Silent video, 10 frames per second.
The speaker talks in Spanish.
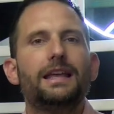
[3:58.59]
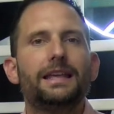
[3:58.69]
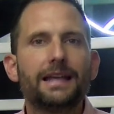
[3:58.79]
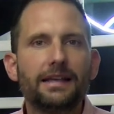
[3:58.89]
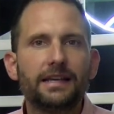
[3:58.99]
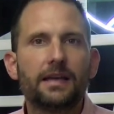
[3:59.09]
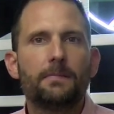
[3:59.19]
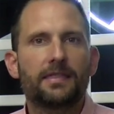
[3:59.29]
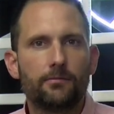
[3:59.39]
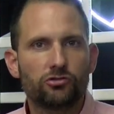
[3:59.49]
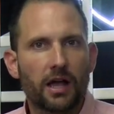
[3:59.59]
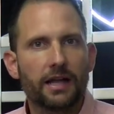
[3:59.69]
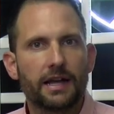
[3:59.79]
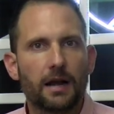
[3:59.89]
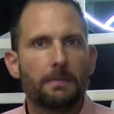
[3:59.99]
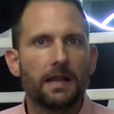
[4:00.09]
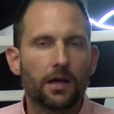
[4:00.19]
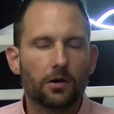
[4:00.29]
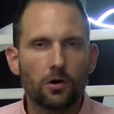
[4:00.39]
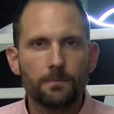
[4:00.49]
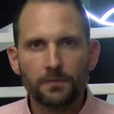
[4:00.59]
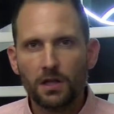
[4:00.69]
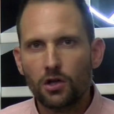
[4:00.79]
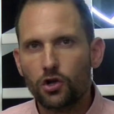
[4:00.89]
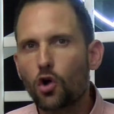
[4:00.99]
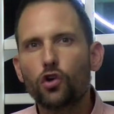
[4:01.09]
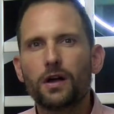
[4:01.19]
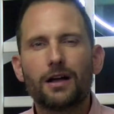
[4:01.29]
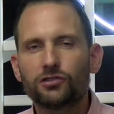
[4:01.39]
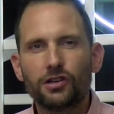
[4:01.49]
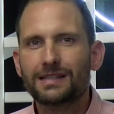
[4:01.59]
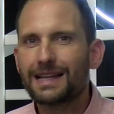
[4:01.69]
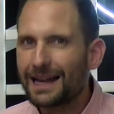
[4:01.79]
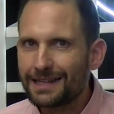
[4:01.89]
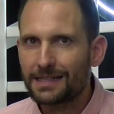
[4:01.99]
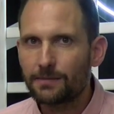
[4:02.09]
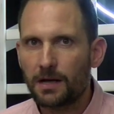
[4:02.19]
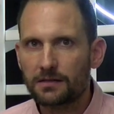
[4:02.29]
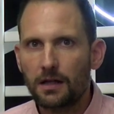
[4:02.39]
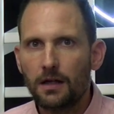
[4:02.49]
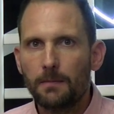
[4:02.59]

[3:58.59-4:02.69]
y ahí sí que empezamos a generar peligro, no con ocasiones clarísimas,